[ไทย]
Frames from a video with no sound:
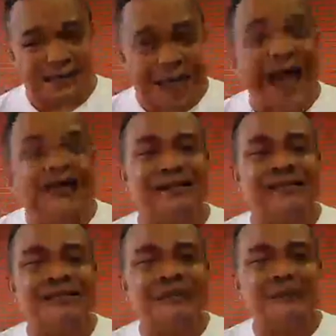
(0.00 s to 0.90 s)
สร้าง
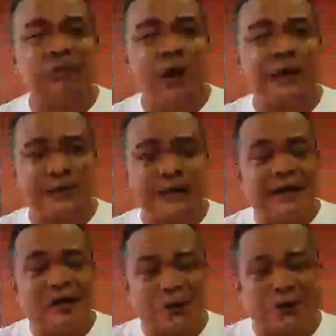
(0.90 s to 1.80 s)
พลดเรื่อง
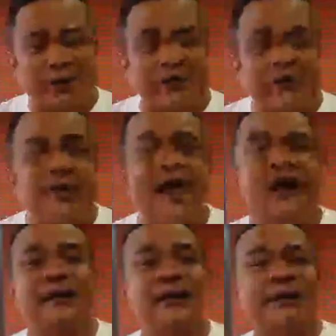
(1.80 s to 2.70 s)
ทุกสิ่งทุกอย่าง